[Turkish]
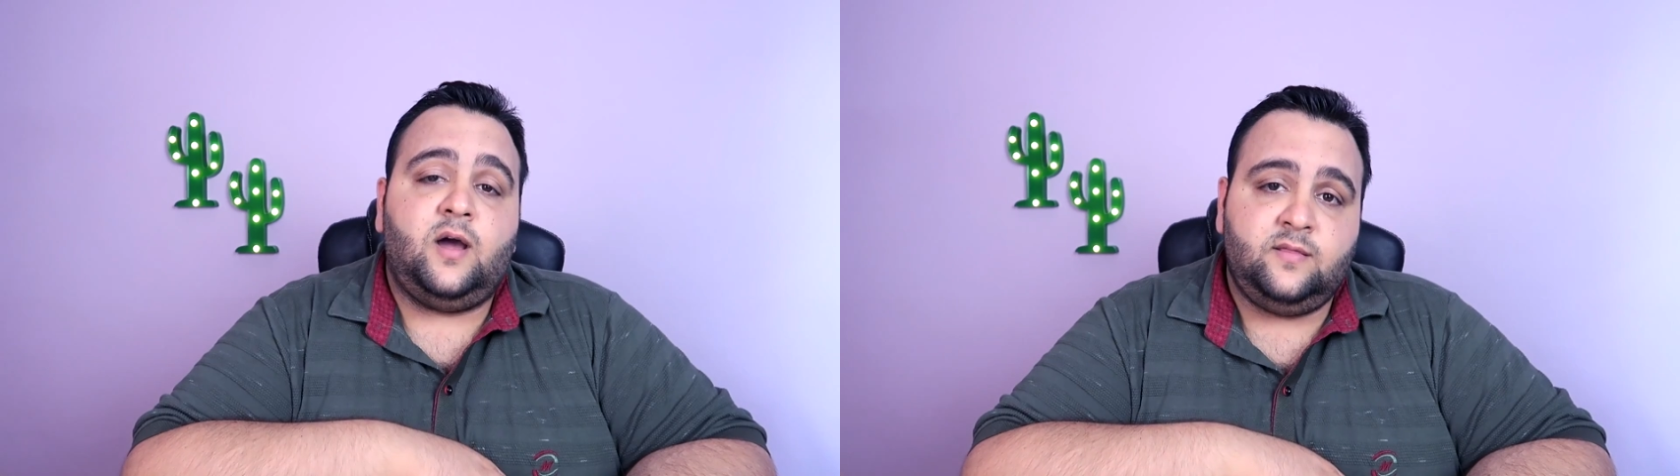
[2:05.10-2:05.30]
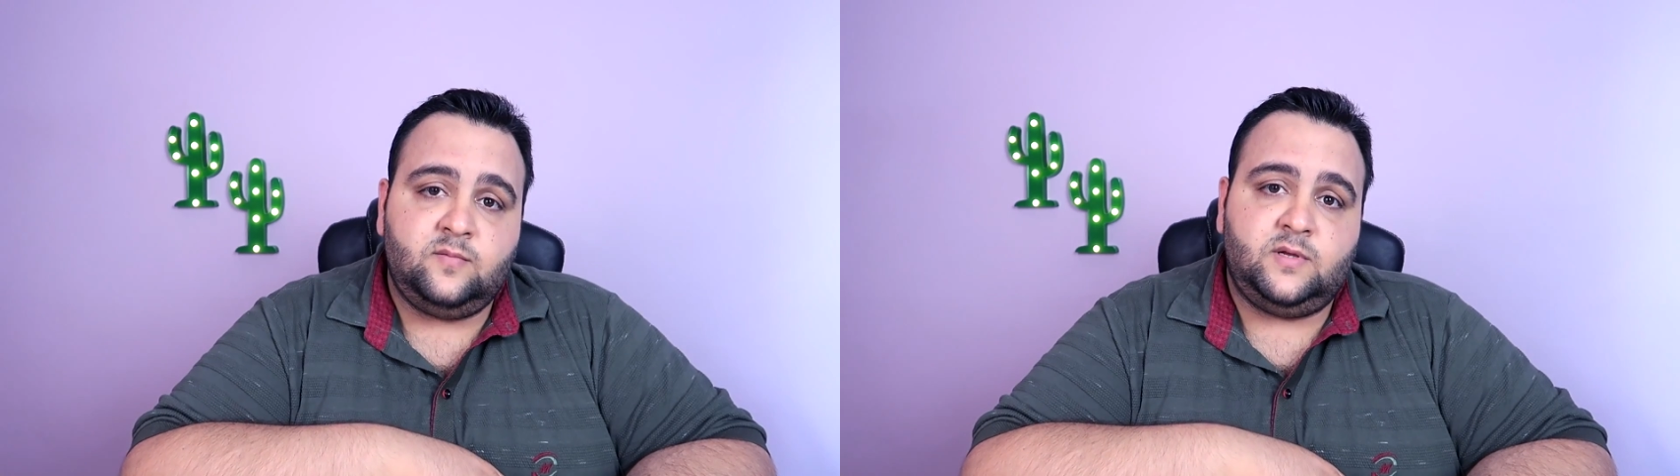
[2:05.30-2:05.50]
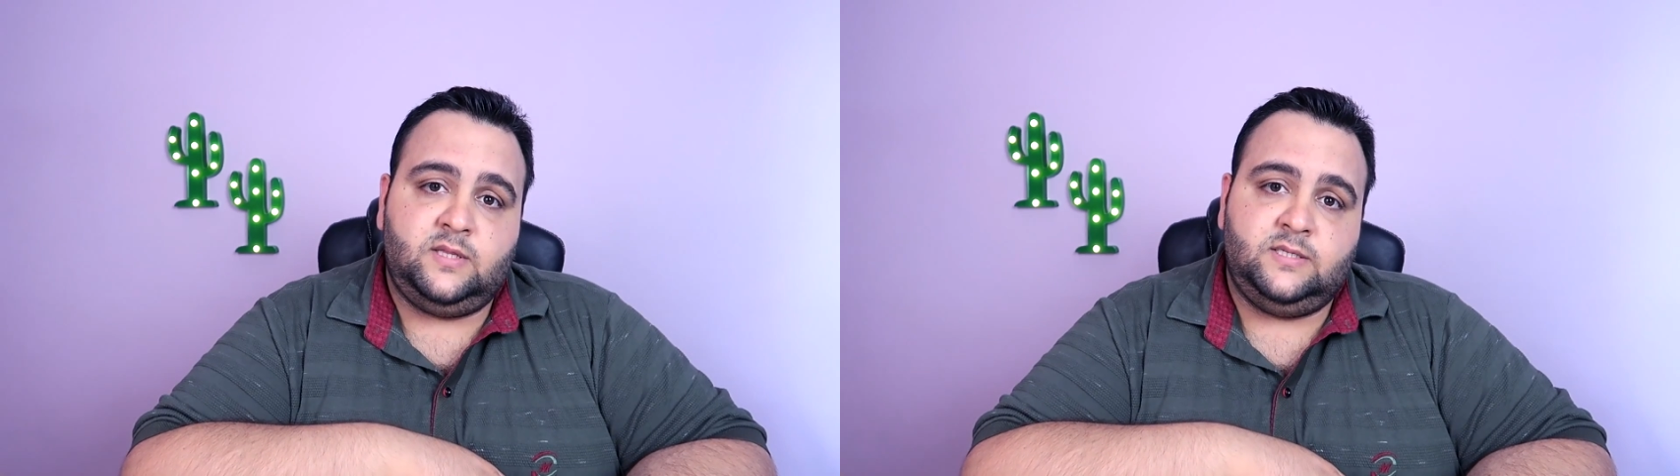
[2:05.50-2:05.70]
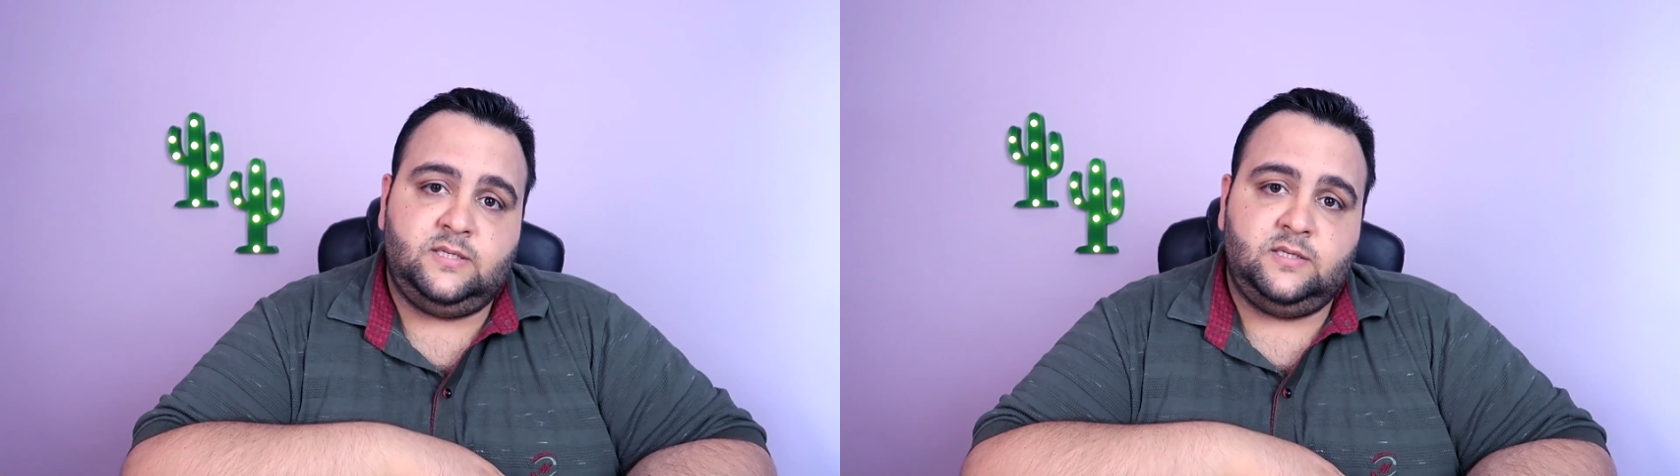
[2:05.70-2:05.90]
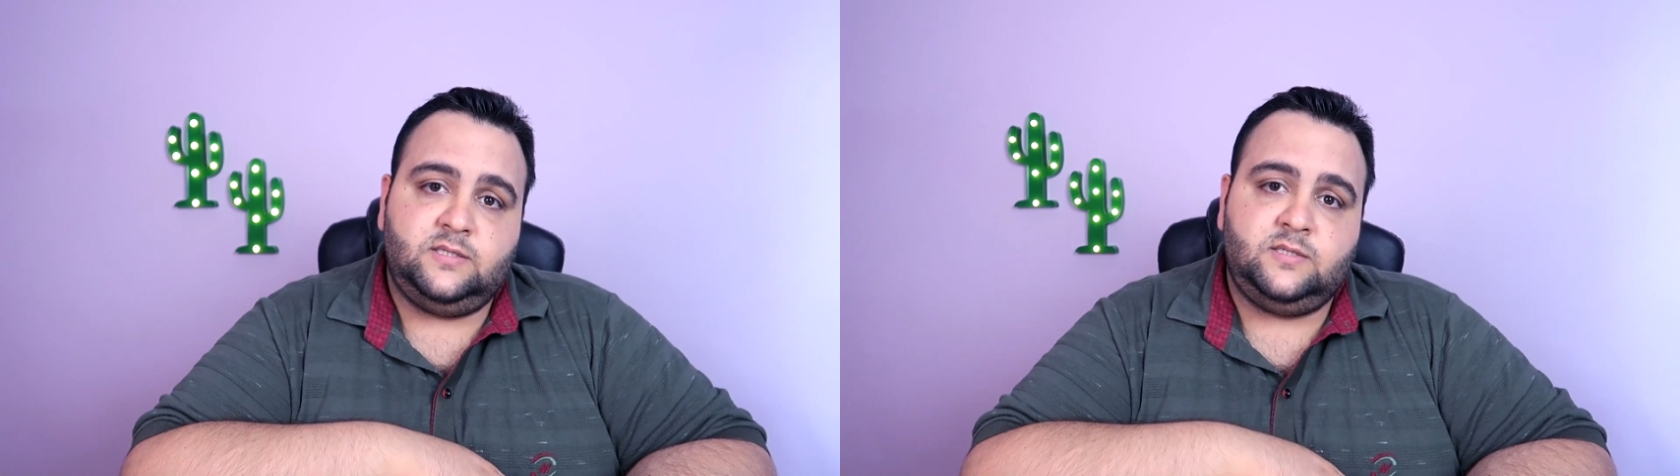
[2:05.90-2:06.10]

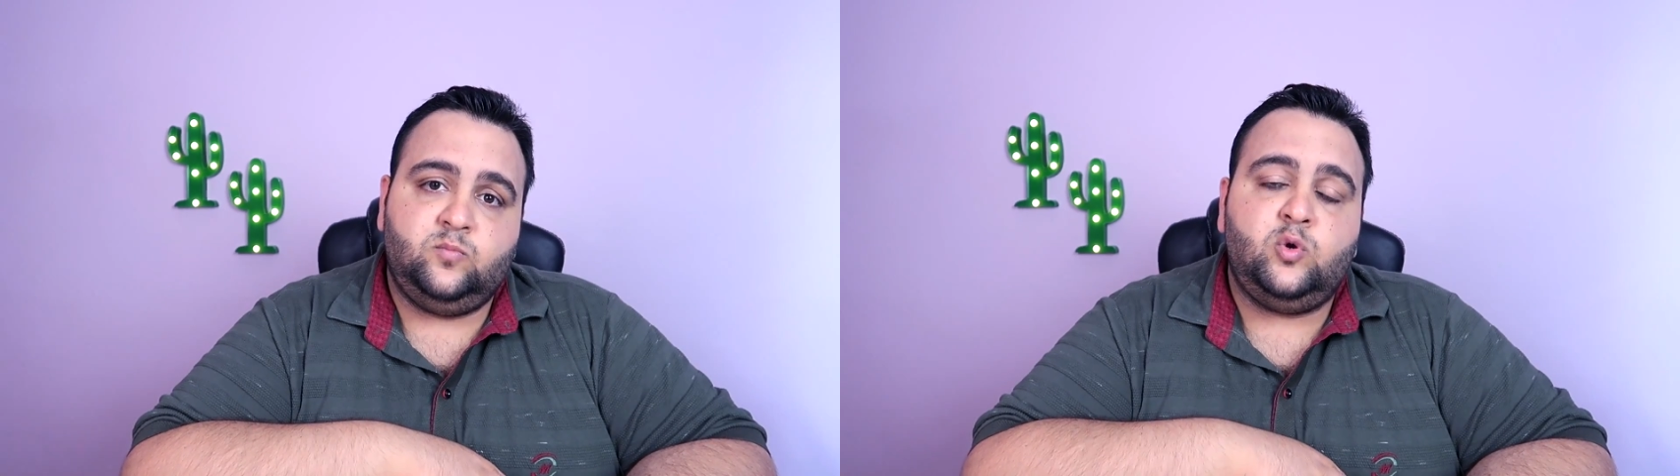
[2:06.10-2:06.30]
kaydırmadıysanız